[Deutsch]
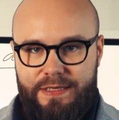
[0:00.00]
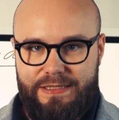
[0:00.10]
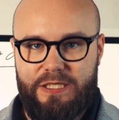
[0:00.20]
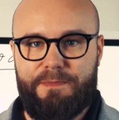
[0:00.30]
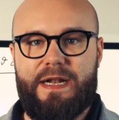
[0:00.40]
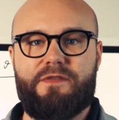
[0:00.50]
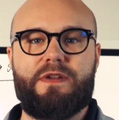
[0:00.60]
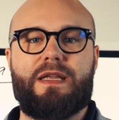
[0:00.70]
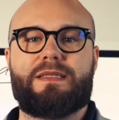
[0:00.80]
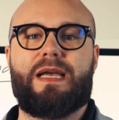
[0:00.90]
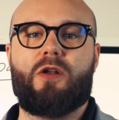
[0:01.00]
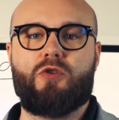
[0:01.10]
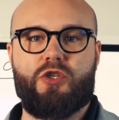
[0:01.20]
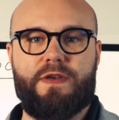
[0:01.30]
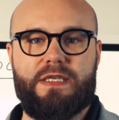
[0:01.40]
dass ich bald wieder in
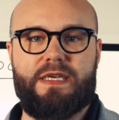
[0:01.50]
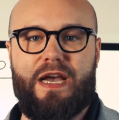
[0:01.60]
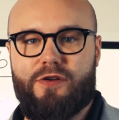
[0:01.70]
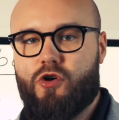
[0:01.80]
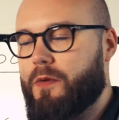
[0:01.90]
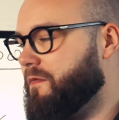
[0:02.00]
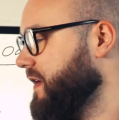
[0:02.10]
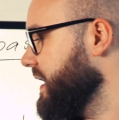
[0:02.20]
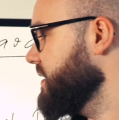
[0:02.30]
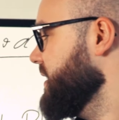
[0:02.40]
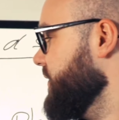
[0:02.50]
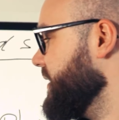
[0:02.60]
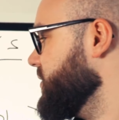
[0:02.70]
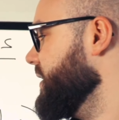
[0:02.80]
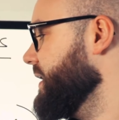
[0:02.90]
Zahlungsschwierigkeiten kommen werde,
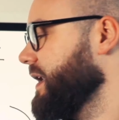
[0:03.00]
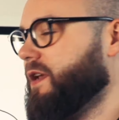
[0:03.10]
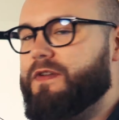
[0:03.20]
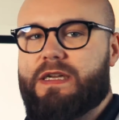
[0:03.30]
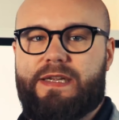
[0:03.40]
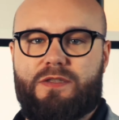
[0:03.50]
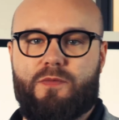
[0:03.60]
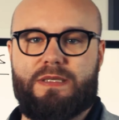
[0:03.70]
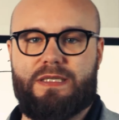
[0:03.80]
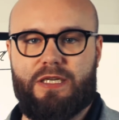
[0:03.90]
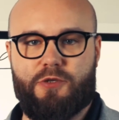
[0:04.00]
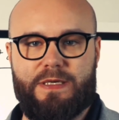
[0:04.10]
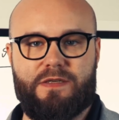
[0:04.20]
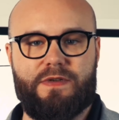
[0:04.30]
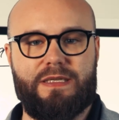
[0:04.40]
was du in der Liquiditätsübersicht
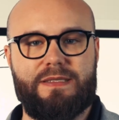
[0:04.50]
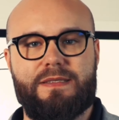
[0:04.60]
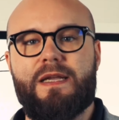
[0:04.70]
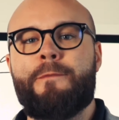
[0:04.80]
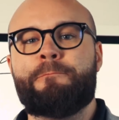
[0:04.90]
entsprechend wieder siehst.